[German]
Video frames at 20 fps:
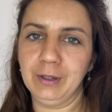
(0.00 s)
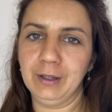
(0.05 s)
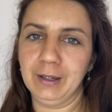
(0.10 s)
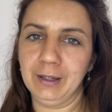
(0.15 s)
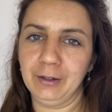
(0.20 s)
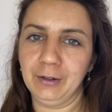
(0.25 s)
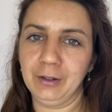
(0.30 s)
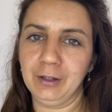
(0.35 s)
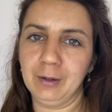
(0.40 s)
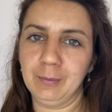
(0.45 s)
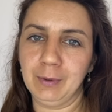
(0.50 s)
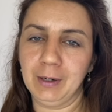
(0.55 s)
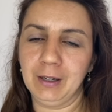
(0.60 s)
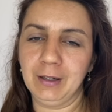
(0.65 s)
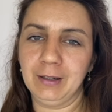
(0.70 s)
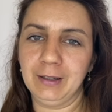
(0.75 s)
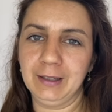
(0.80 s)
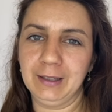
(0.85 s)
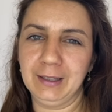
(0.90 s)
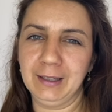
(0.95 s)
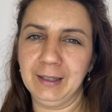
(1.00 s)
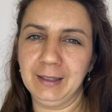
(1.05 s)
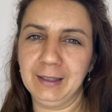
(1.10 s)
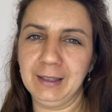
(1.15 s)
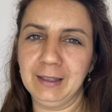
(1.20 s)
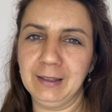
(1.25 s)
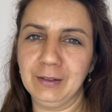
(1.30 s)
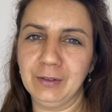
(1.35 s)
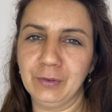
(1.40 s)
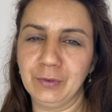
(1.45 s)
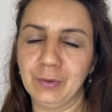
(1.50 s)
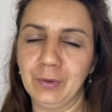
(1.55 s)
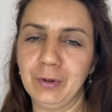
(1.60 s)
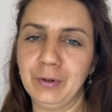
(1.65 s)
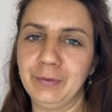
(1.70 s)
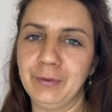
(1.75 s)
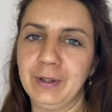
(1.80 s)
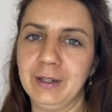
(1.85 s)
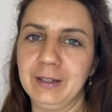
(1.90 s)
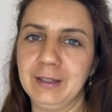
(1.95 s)
erneuerbarer Energien
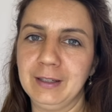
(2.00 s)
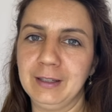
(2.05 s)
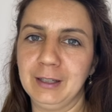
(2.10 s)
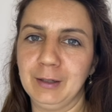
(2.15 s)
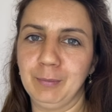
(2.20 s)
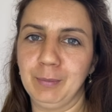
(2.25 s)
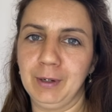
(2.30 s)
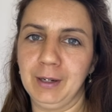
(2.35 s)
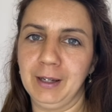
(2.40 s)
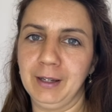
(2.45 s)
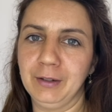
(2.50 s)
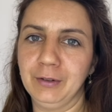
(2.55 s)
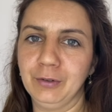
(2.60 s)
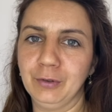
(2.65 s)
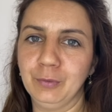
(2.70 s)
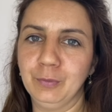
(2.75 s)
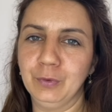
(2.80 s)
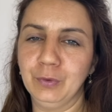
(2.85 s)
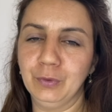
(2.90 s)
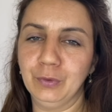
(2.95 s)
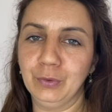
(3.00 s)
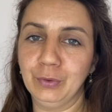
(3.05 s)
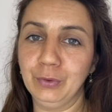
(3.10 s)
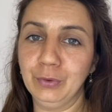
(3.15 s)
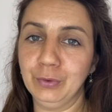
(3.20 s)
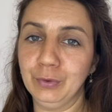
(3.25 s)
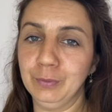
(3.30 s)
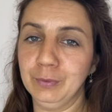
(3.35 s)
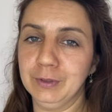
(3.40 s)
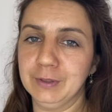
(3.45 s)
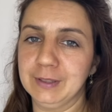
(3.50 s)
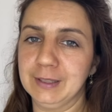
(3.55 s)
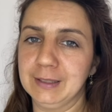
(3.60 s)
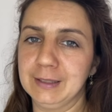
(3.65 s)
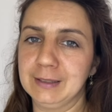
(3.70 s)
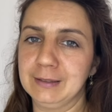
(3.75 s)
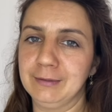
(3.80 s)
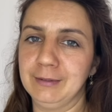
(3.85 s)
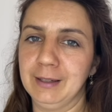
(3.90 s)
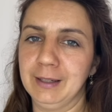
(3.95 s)
sorgfältig geplant und
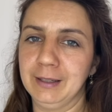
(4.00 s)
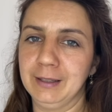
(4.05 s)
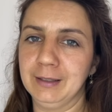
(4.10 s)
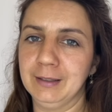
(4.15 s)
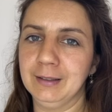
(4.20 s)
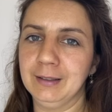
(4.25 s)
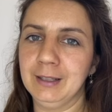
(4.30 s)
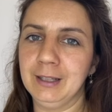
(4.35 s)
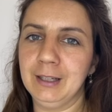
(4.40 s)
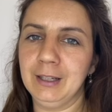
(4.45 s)
umgesetzt werden,